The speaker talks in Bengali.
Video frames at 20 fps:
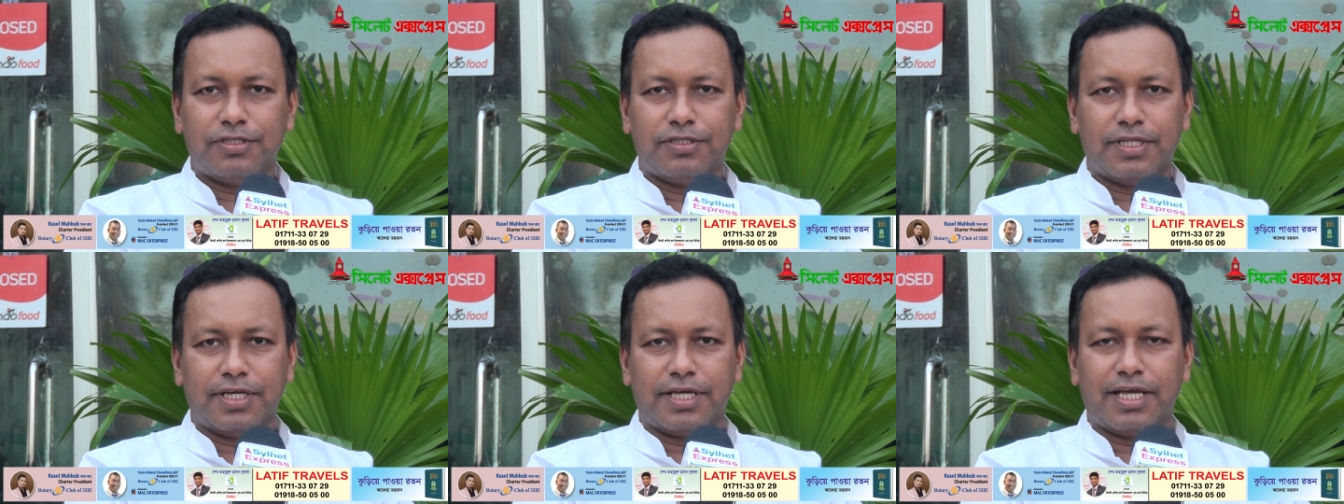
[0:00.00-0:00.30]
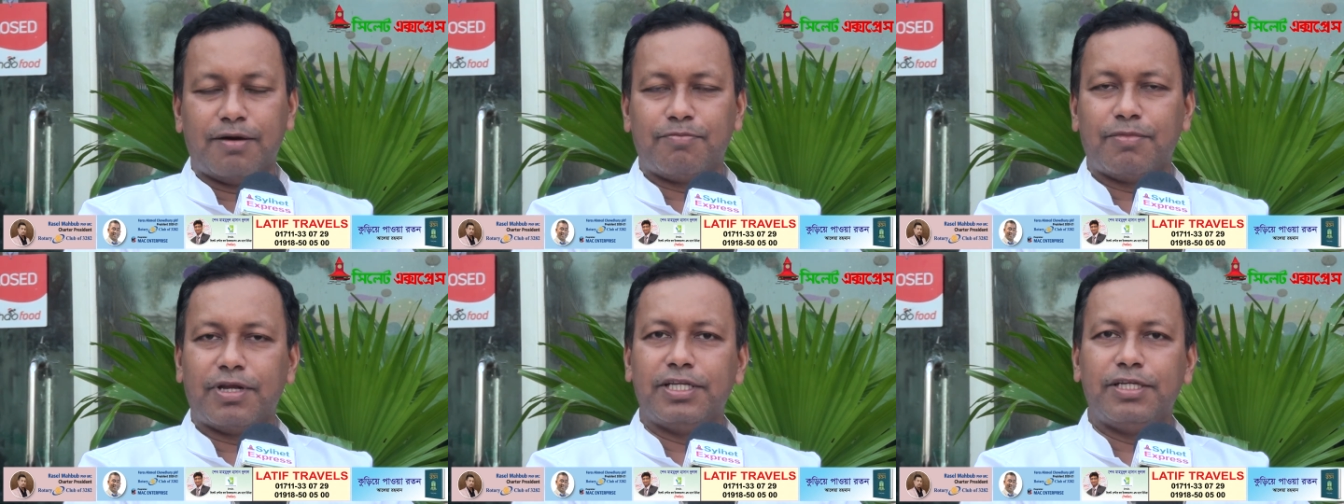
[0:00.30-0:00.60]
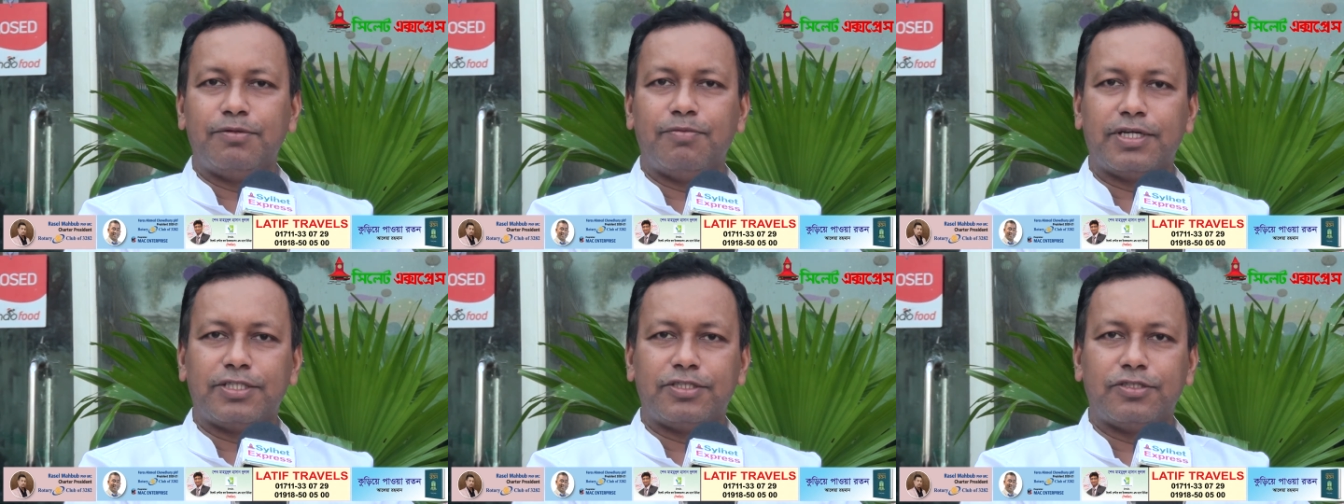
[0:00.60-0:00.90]
থেকে আমরা
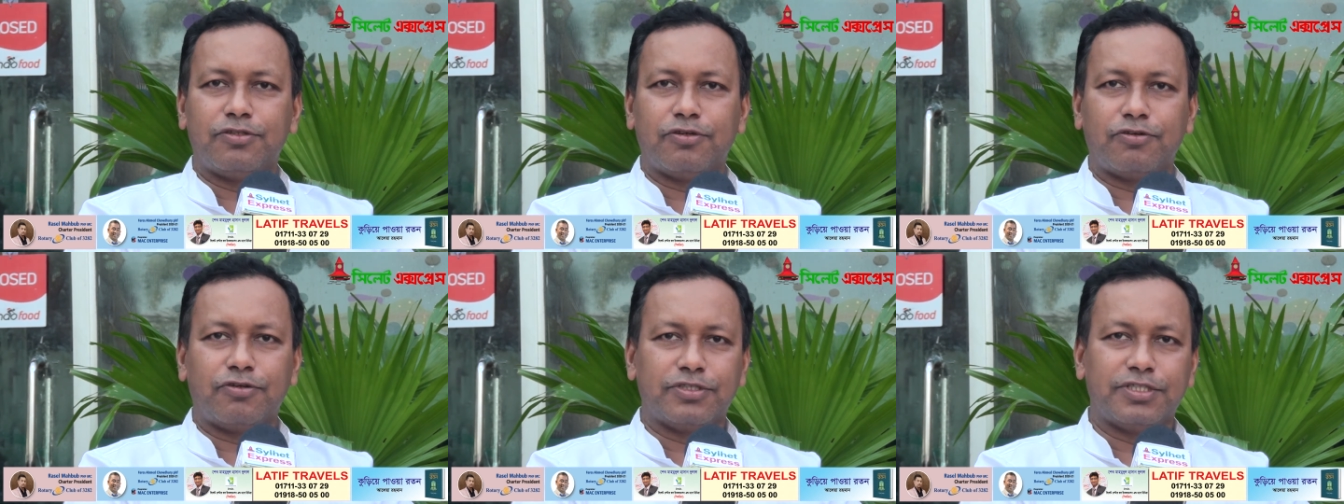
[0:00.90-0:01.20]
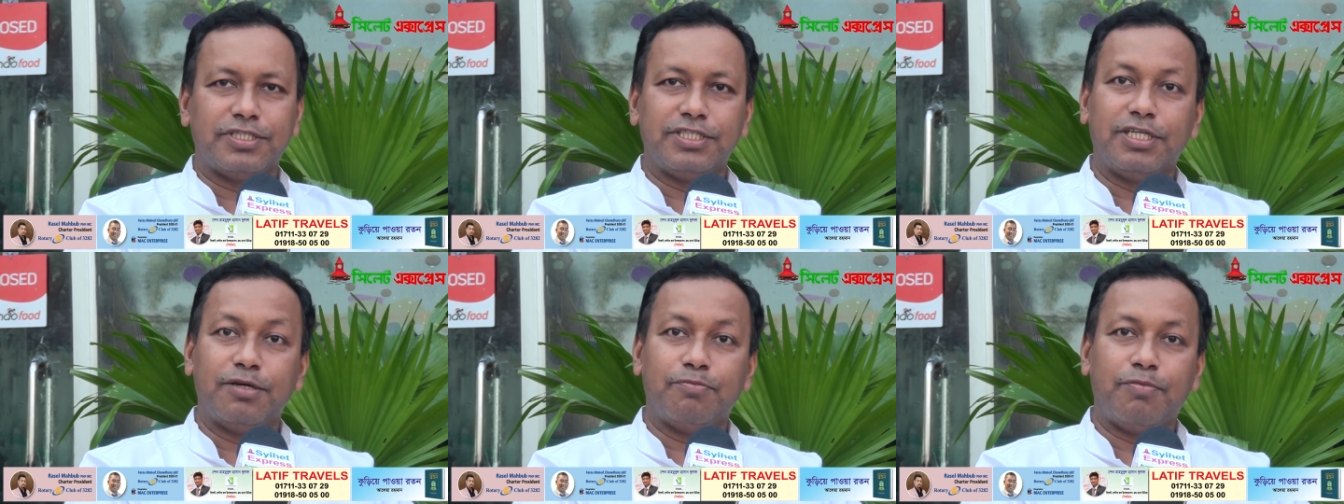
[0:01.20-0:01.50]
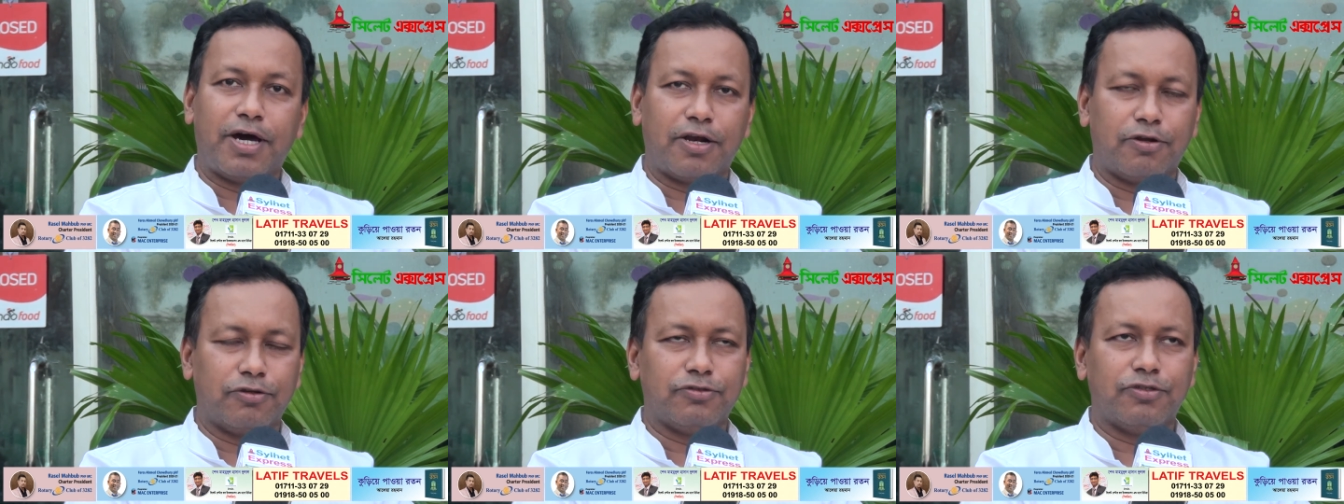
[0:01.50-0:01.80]
নির্বাচিত করছি যে
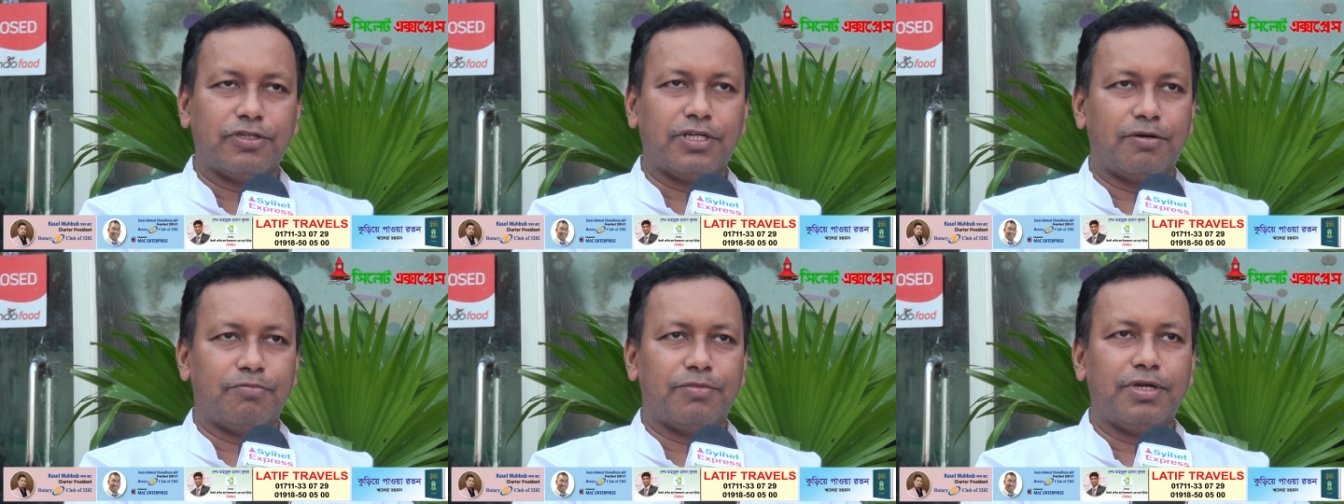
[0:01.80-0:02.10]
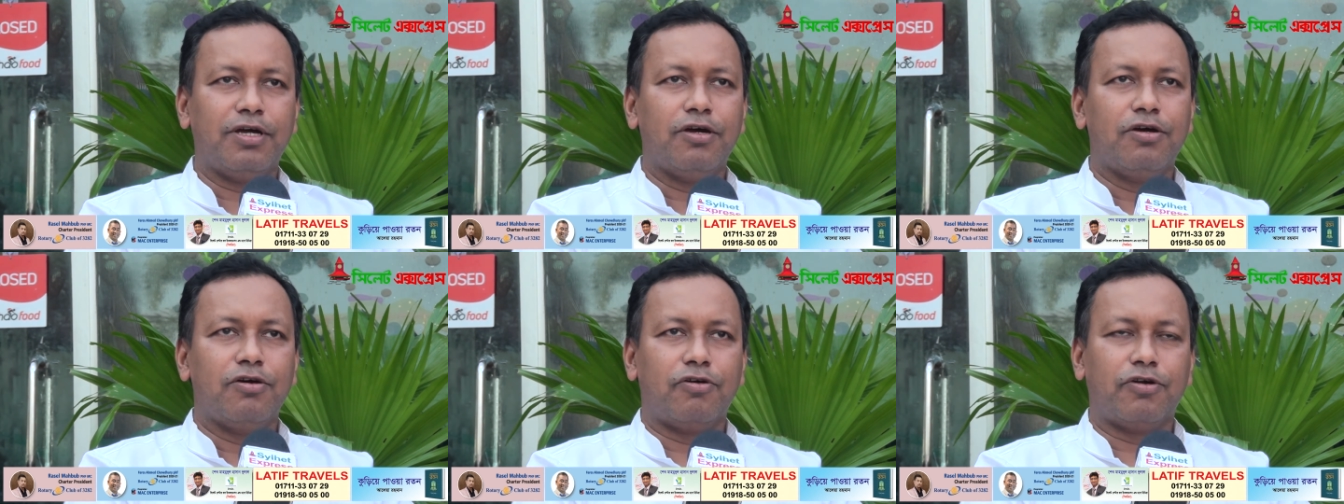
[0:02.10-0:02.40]
বারো জন আমরা